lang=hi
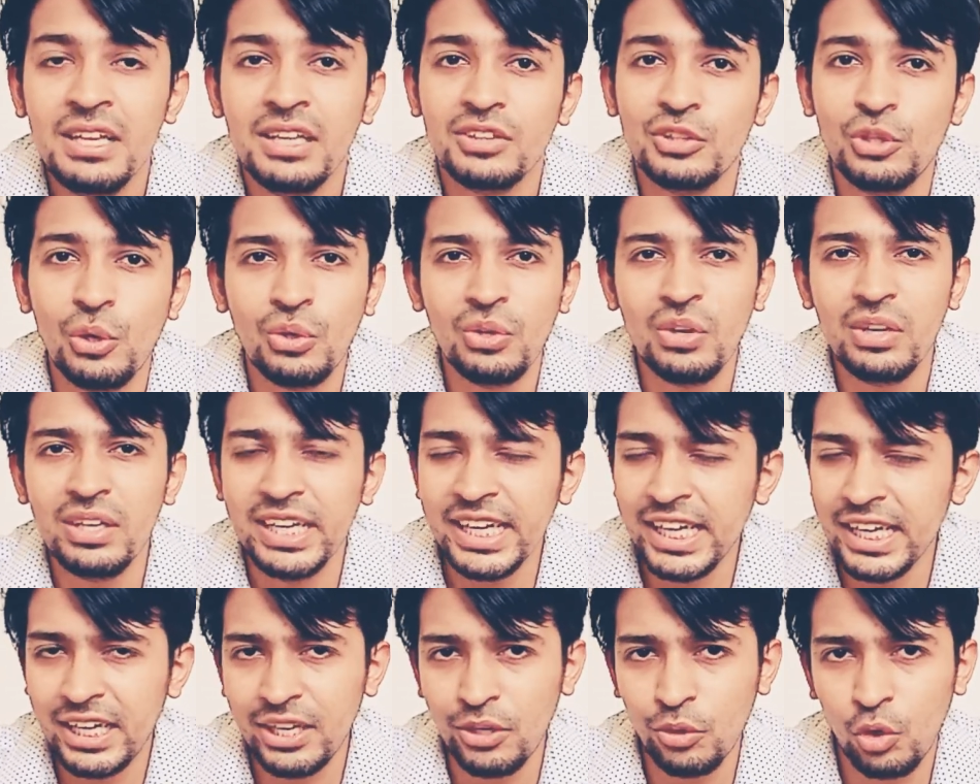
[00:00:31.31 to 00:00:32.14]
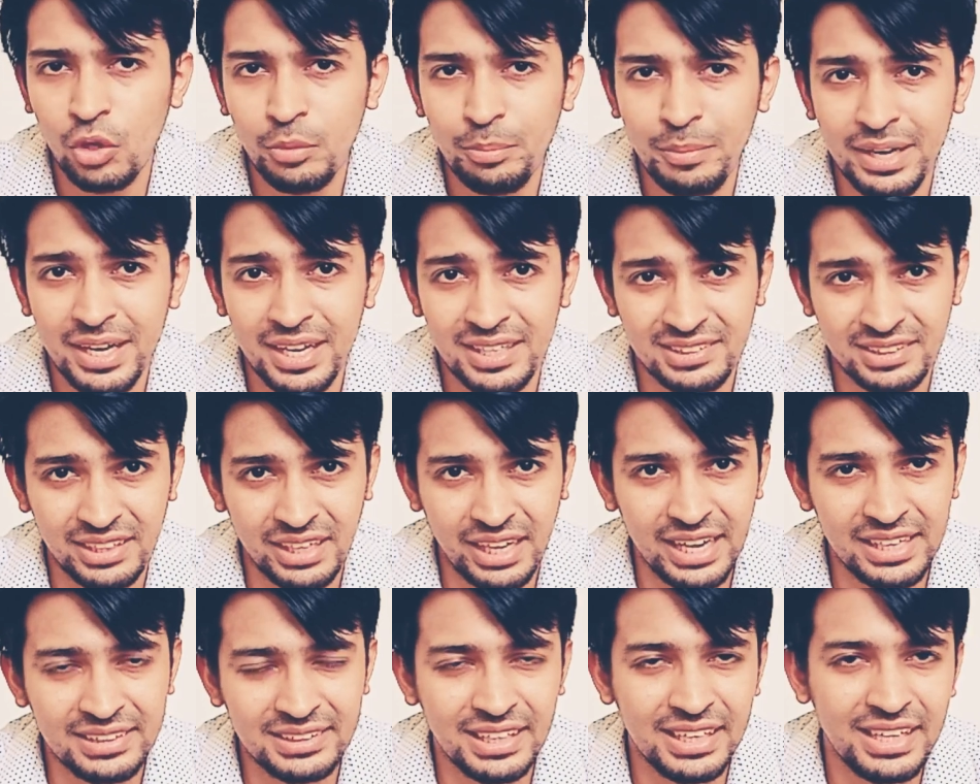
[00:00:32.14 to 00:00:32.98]
दोनों लीड रोल में नजर
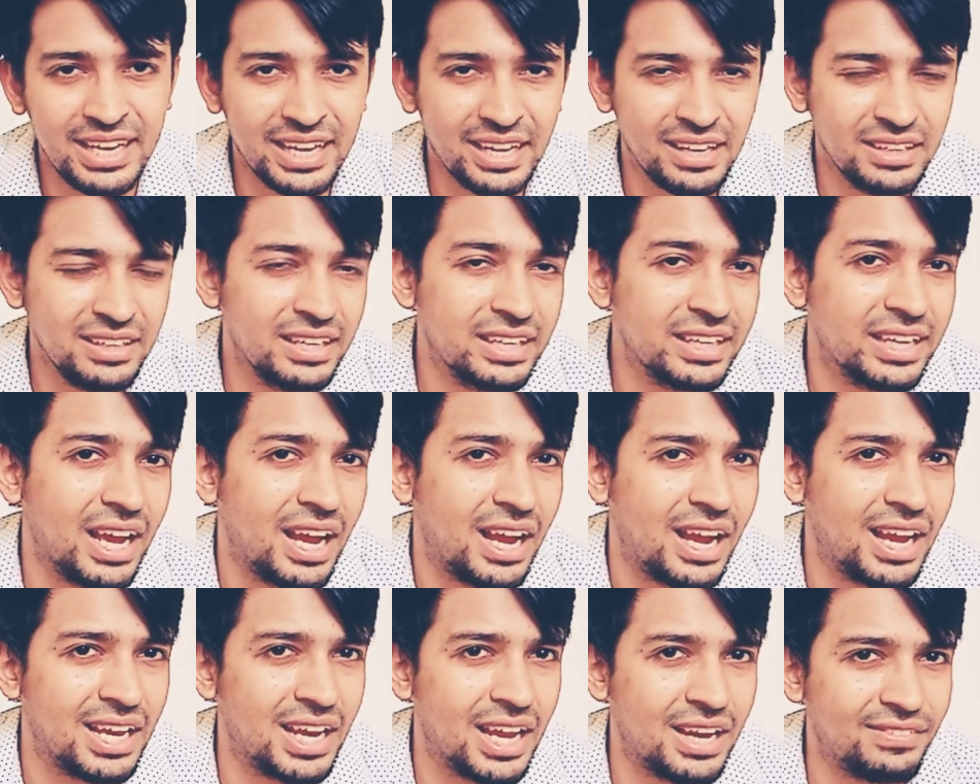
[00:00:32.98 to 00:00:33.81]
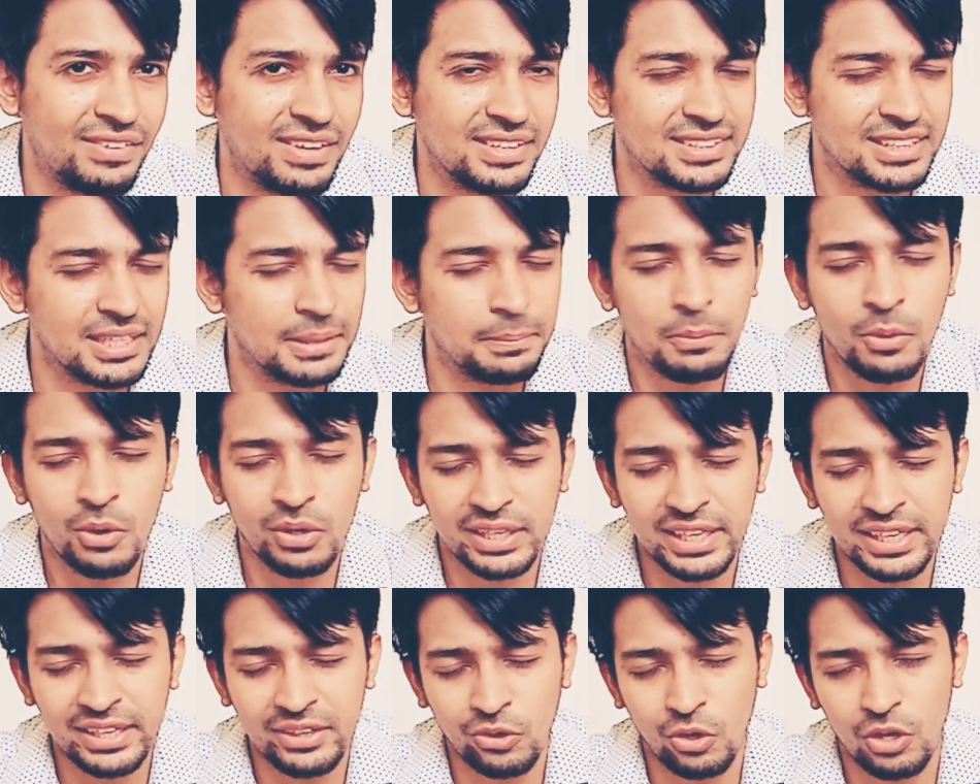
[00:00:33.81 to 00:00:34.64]
आए थे लेकिन इनके अलावा
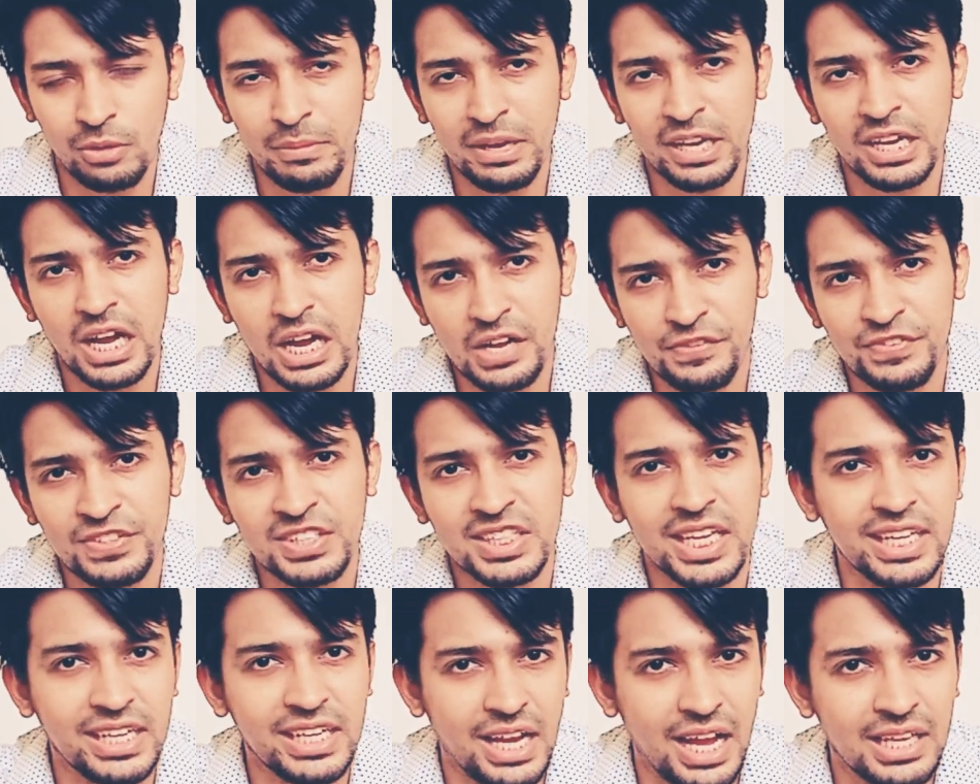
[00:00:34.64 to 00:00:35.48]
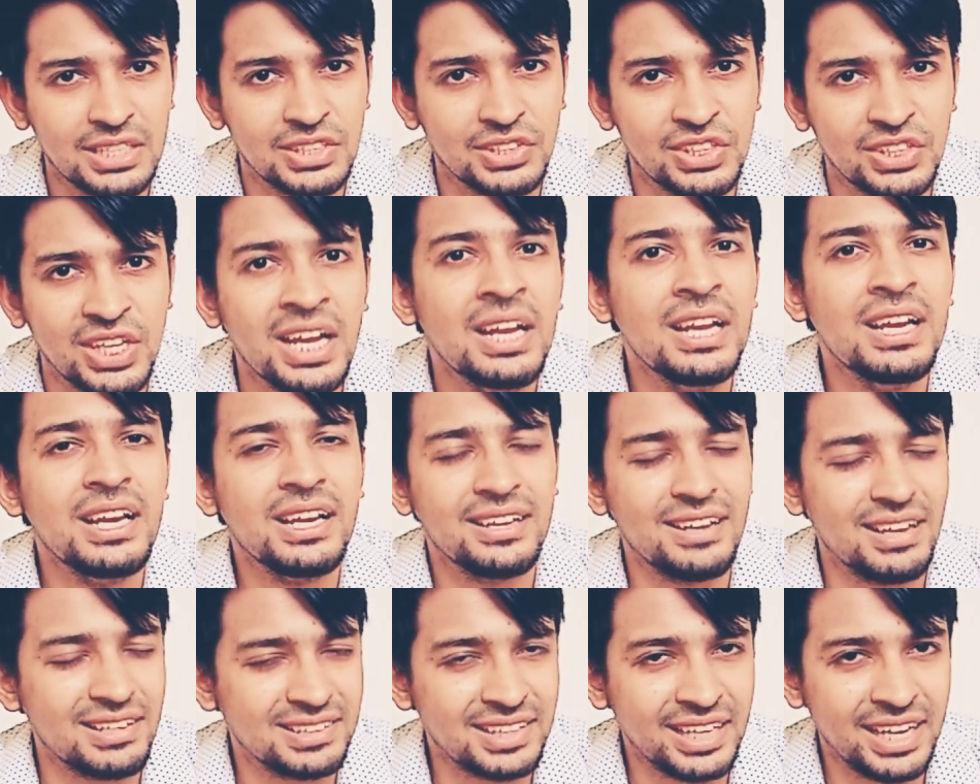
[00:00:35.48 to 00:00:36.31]
सपोर्टिंग रोल में काफ़ी सारे कास्ट
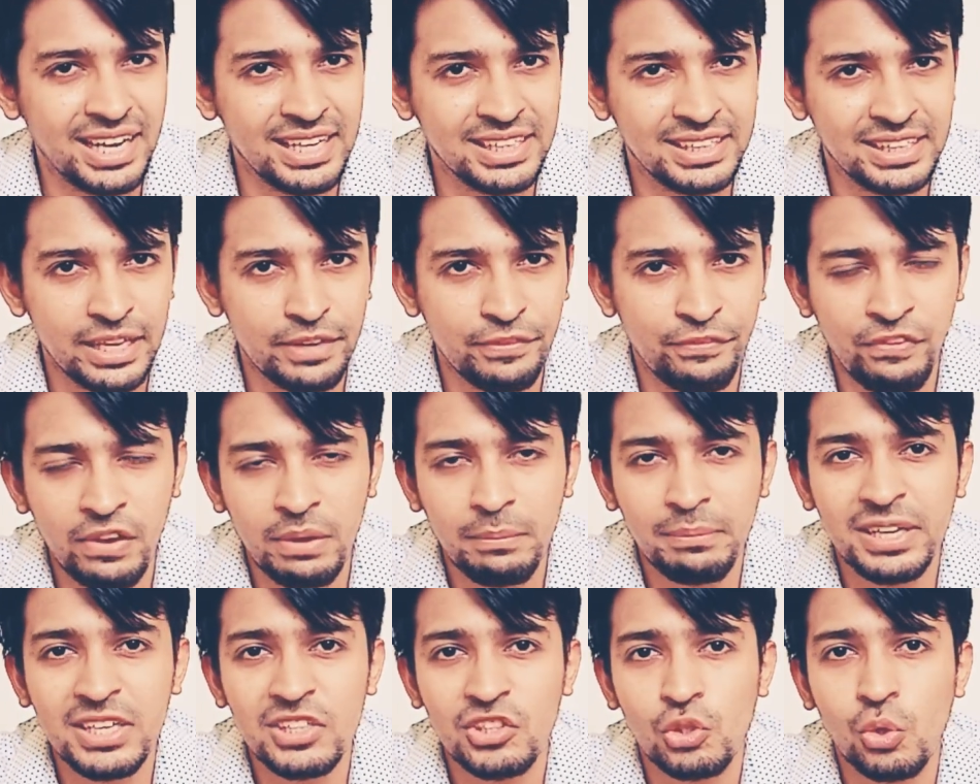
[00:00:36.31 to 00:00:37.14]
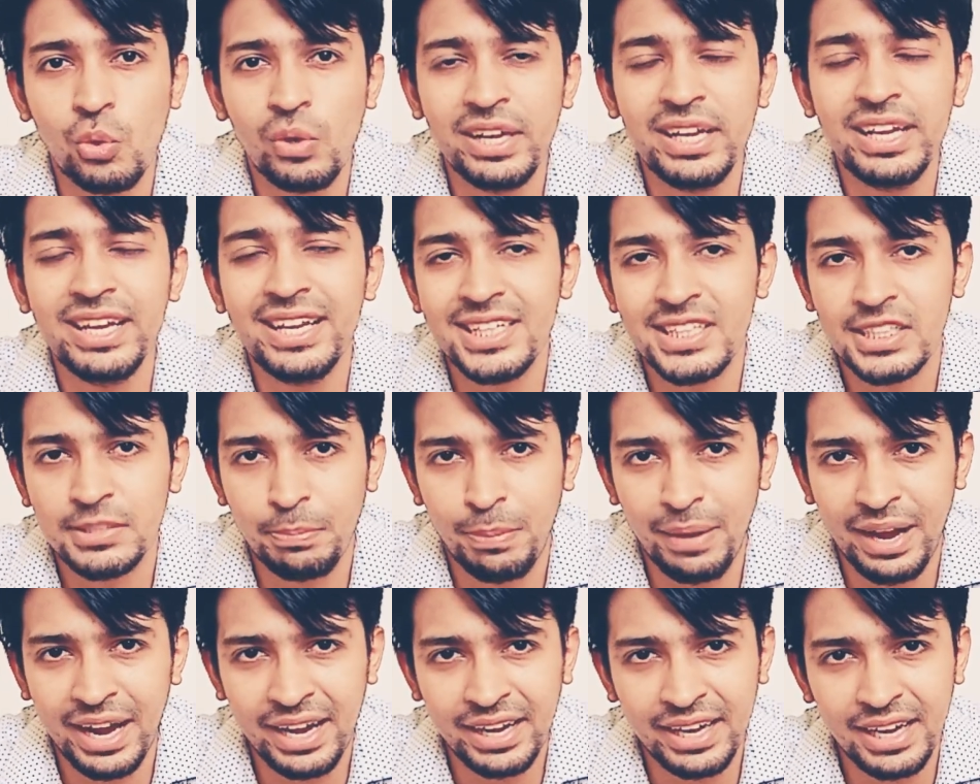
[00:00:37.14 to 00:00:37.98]
नजर आई थी फिल्म की स्टोरी
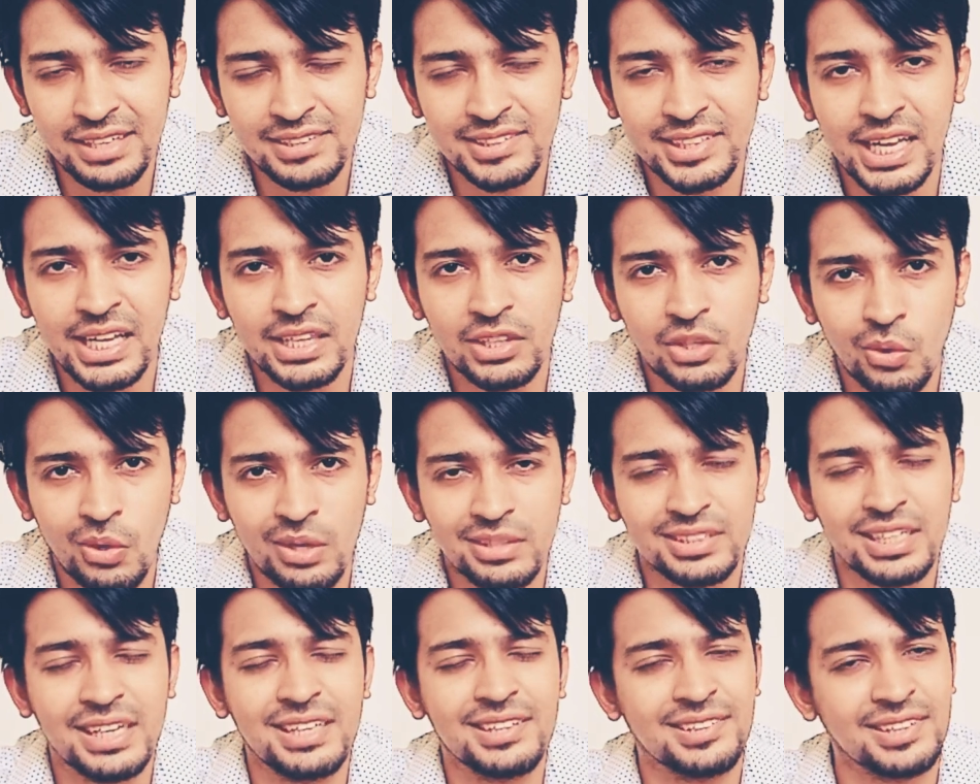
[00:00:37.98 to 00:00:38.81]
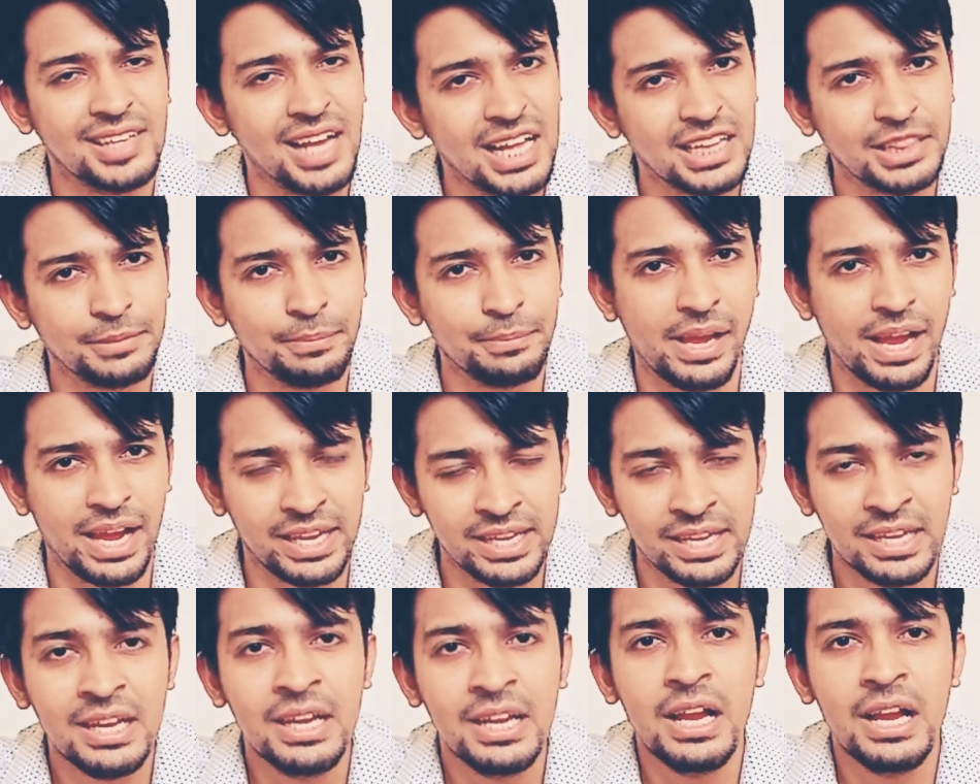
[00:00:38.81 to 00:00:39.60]
इंस्पायर्ड है साल 2007 में आई